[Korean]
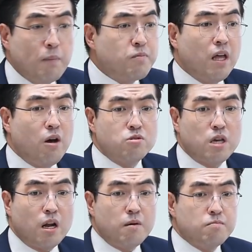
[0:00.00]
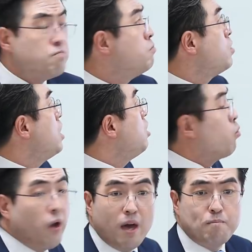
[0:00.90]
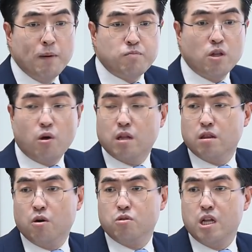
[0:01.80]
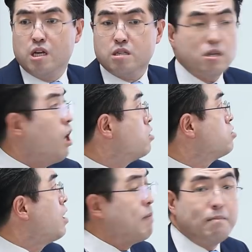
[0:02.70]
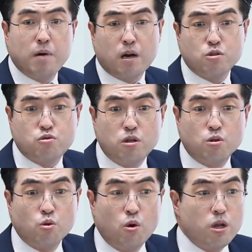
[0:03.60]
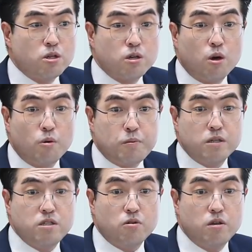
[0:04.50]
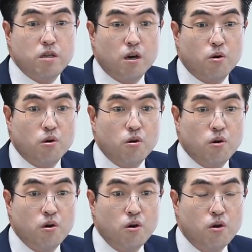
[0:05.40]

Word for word: 법대 나온 사람이 왜 법대도 안 나온 일개 사학자가 반박할 수 있는 논리를 저러고 펼치고 있냐고.